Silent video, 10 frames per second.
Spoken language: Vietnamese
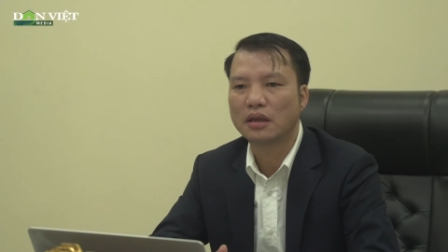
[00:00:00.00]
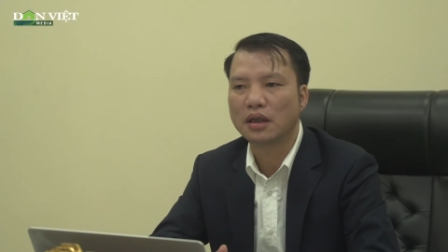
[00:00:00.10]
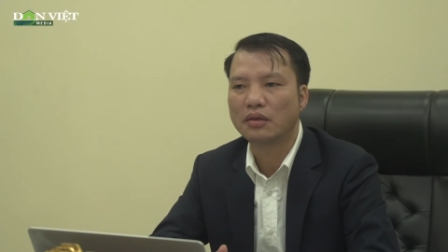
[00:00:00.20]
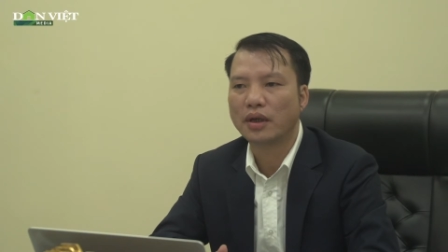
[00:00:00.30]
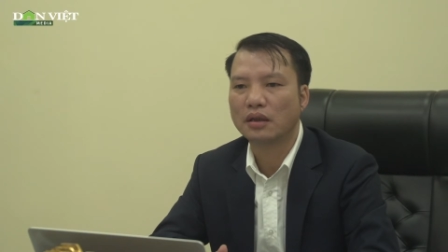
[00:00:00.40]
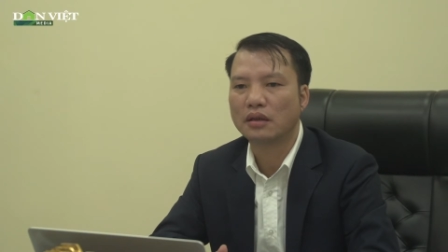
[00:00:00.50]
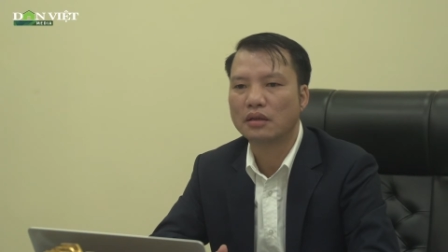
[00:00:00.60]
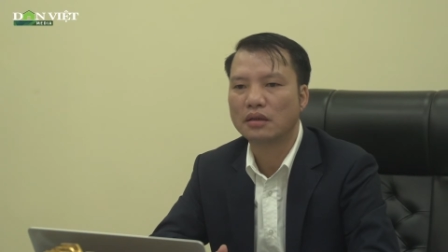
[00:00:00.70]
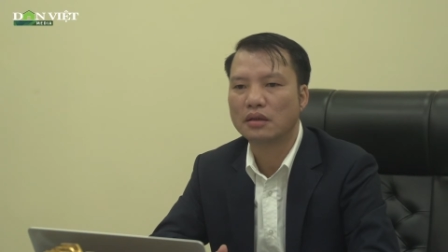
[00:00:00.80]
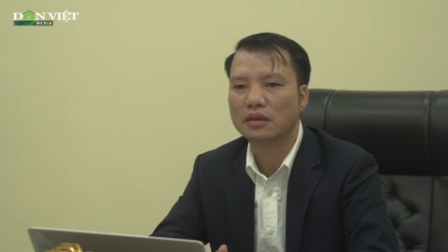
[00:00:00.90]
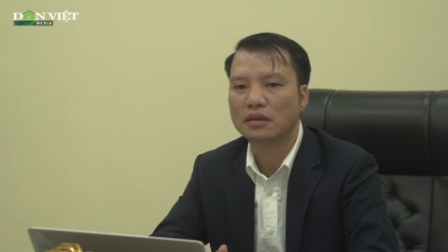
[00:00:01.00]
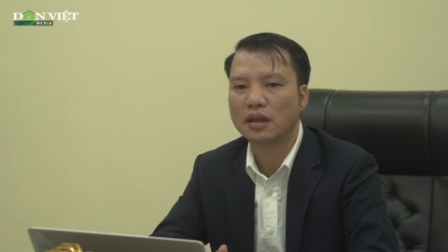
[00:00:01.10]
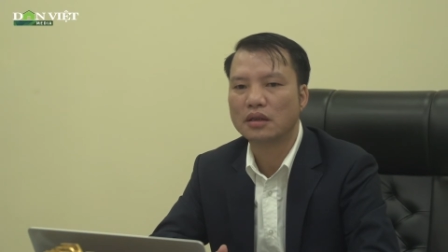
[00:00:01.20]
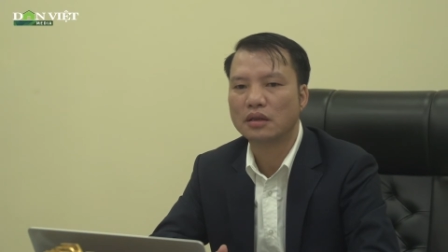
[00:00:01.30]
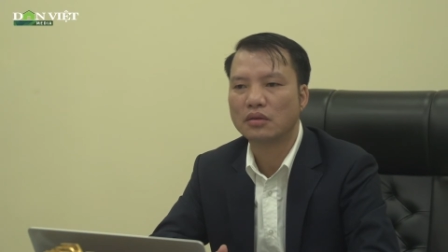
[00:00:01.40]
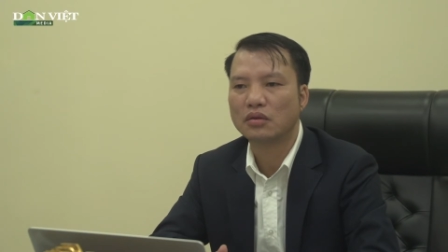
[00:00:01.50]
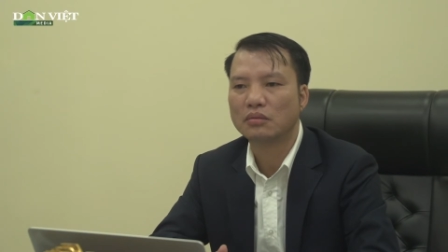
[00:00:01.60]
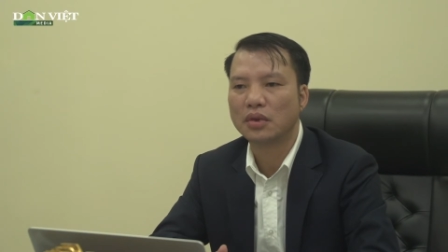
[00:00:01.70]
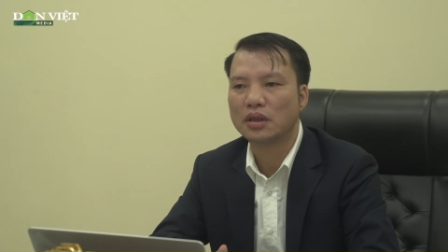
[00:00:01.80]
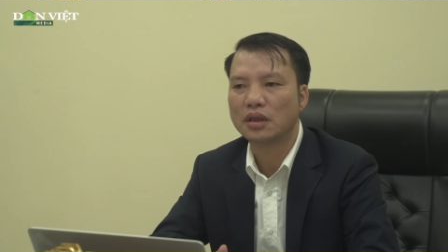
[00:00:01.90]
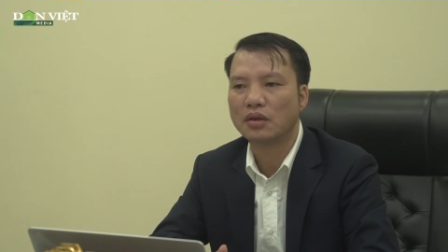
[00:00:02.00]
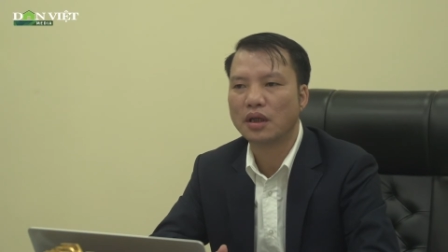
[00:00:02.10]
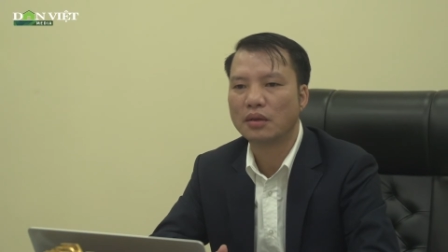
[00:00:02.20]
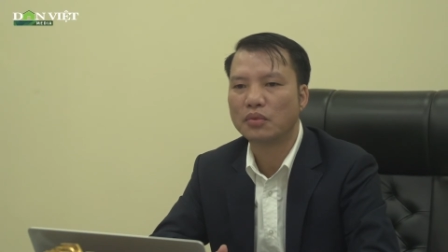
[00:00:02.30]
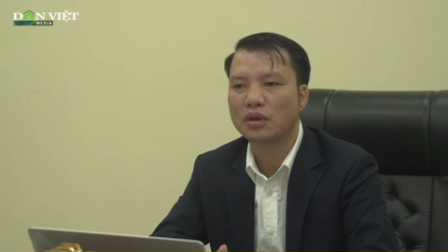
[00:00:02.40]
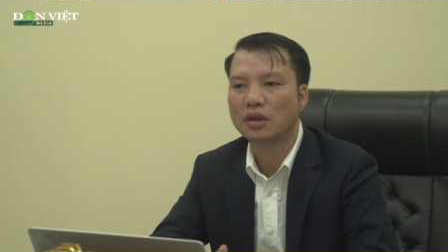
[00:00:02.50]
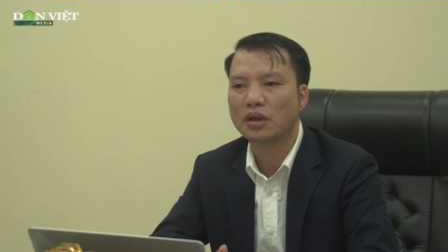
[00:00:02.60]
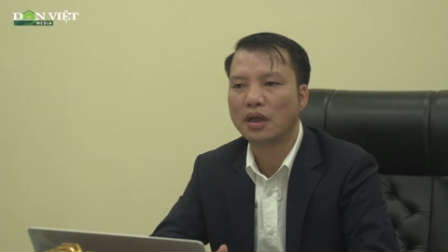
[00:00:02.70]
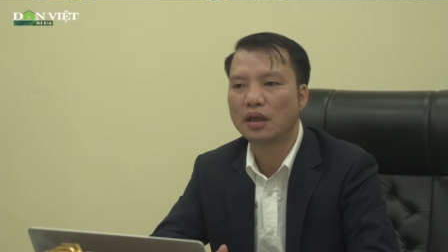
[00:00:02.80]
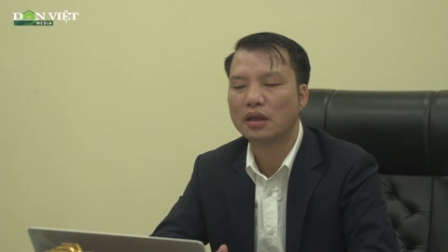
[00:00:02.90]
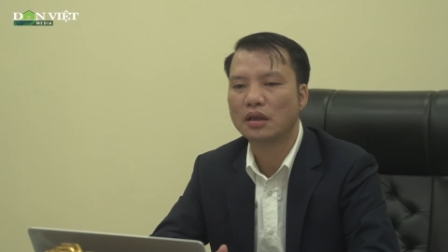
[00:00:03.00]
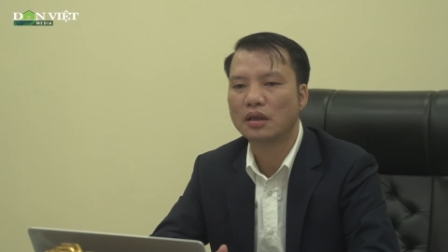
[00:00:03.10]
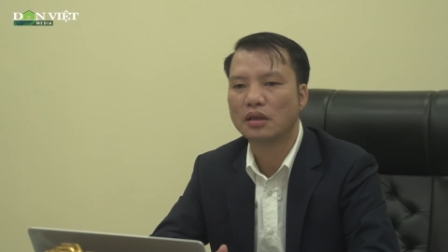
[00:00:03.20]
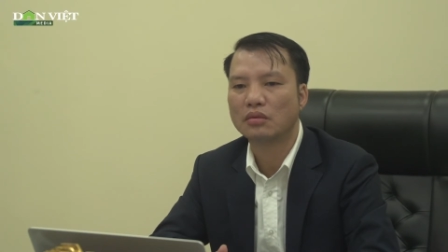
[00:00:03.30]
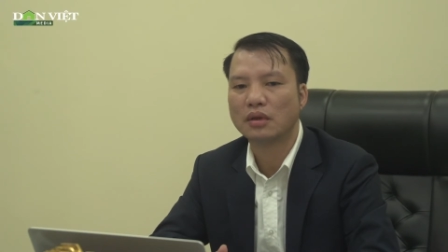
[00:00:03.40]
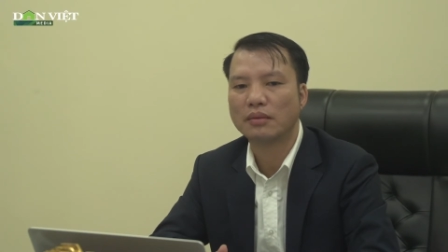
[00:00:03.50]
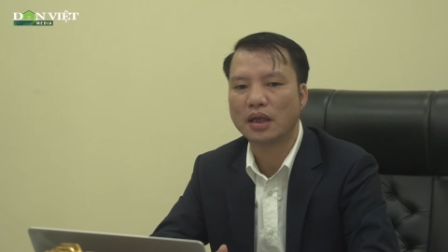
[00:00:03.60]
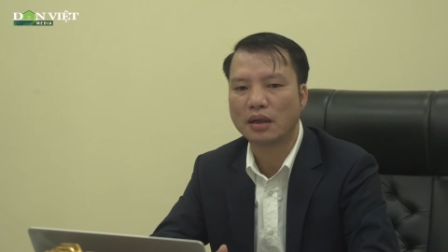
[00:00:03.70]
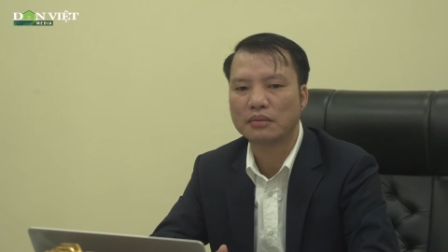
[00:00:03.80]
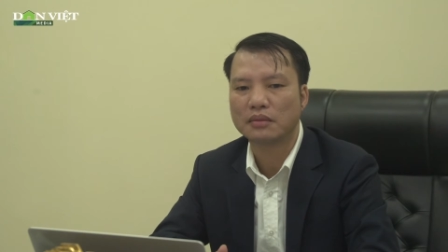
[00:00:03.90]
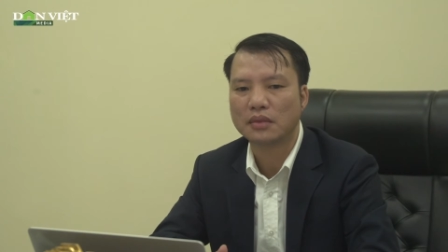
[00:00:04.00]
kế hoạch xây dựng nông thôn mới giai đoạn hai nghìn không trăm hai mươi mốt đến hai nghìn không trăm hai mươi lăm.